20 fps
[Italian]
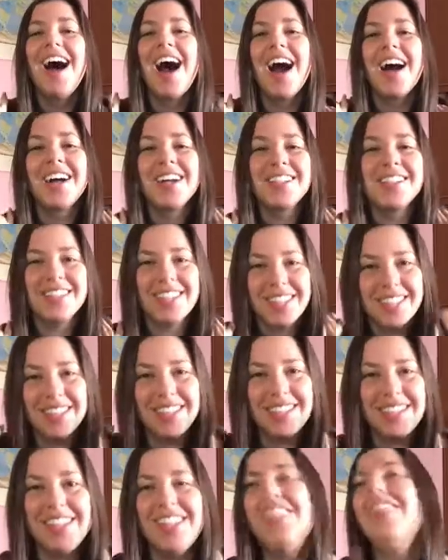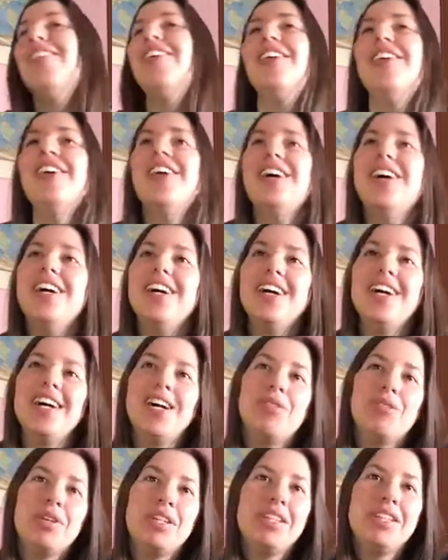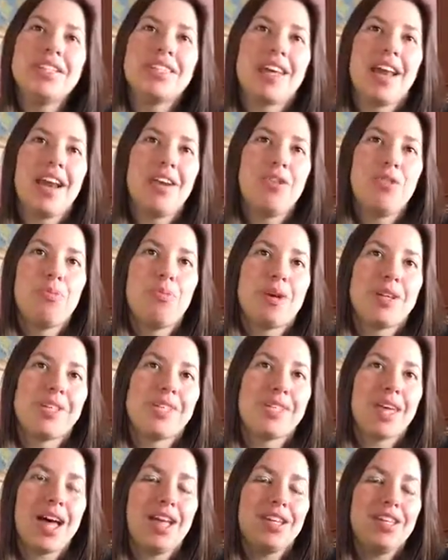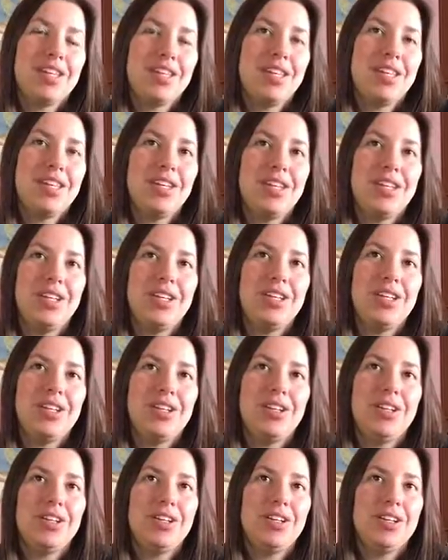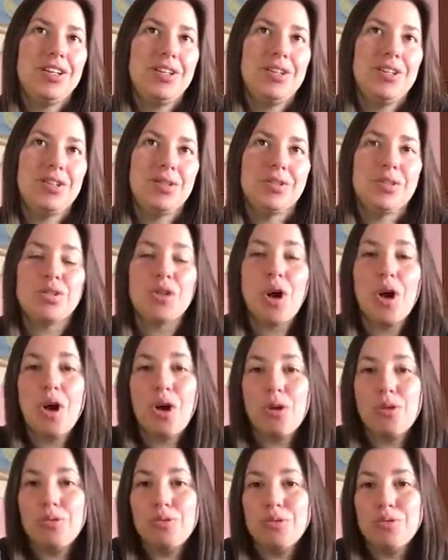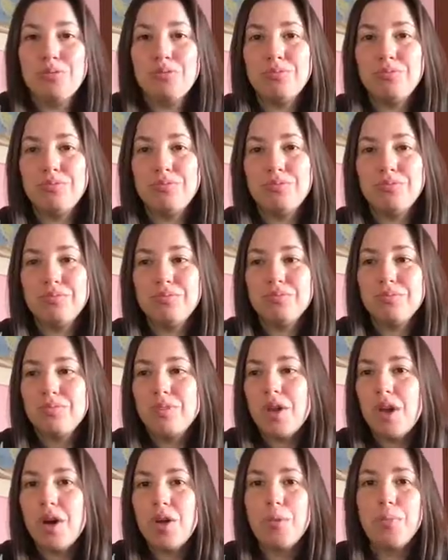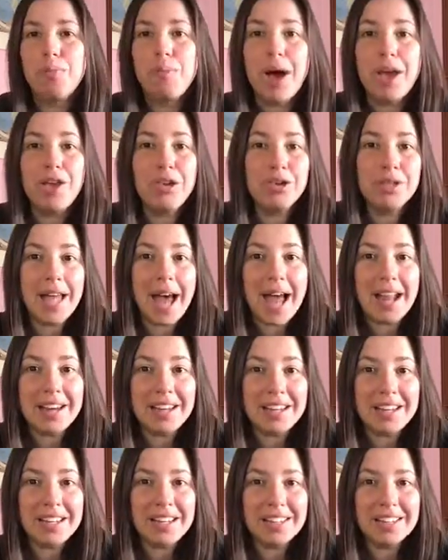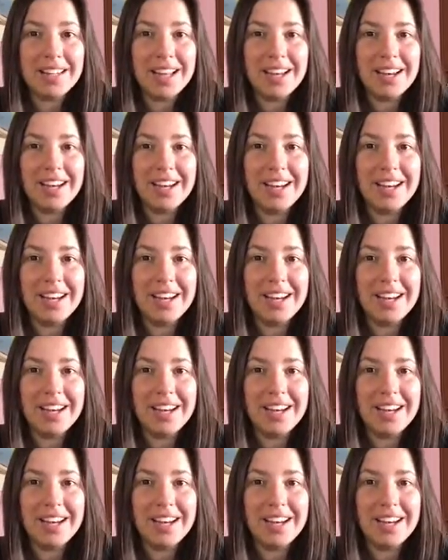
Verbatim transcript: a caschettino e quindi saranno passati, non so, un un paio d'anni, un